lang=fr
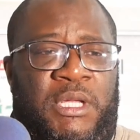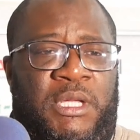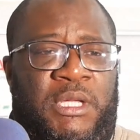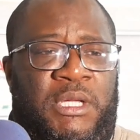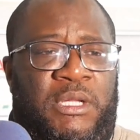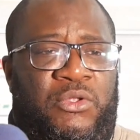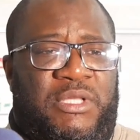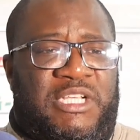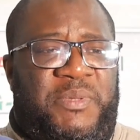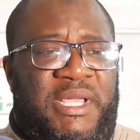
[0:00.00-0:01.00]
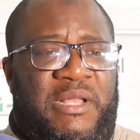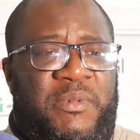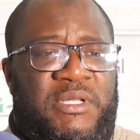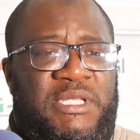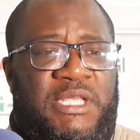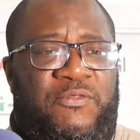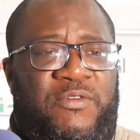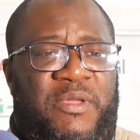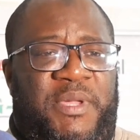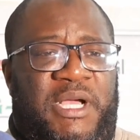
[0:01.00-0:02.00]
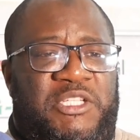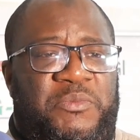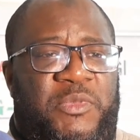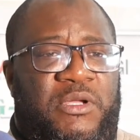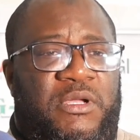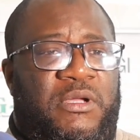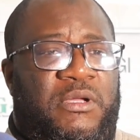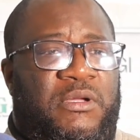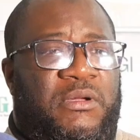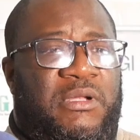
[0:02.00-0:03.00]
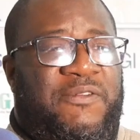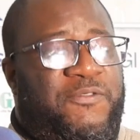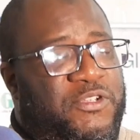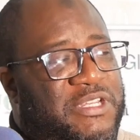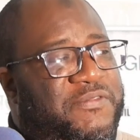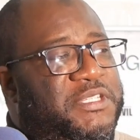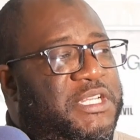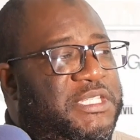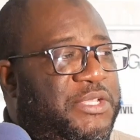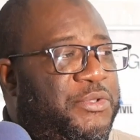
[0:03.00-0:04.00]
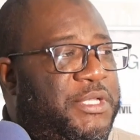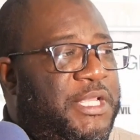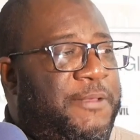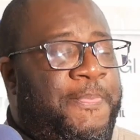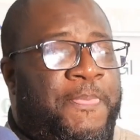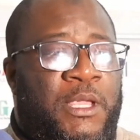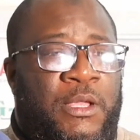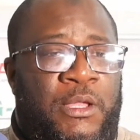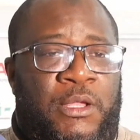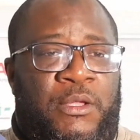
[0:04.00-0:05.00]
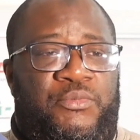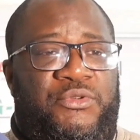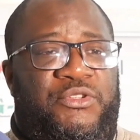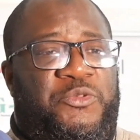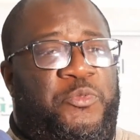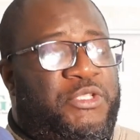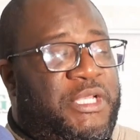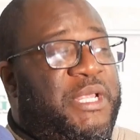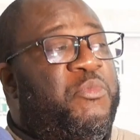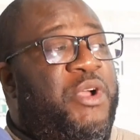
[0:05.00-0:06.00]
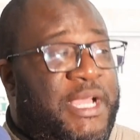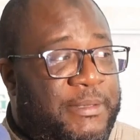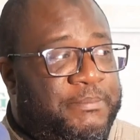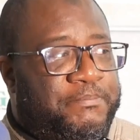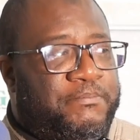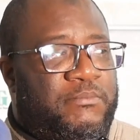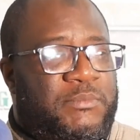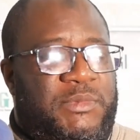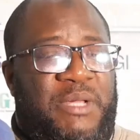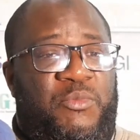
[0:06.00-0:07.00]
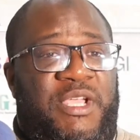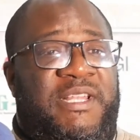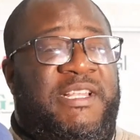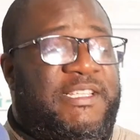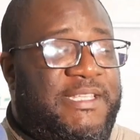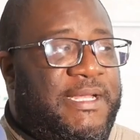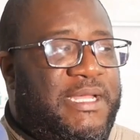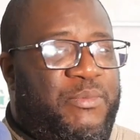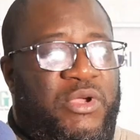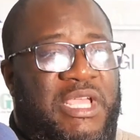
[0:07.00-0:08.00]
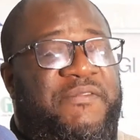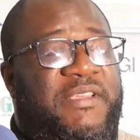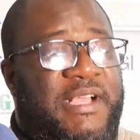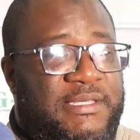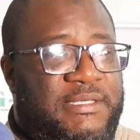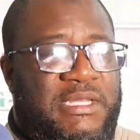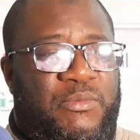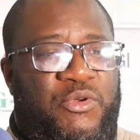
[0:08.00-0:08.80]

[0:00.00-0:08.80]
Euh, l'autre aspect également, c'est qu'il faut impérativement que les forces de défense et de sécurité puissent disposer des moyens, des moyens nécessaires, des moyens efficaces, des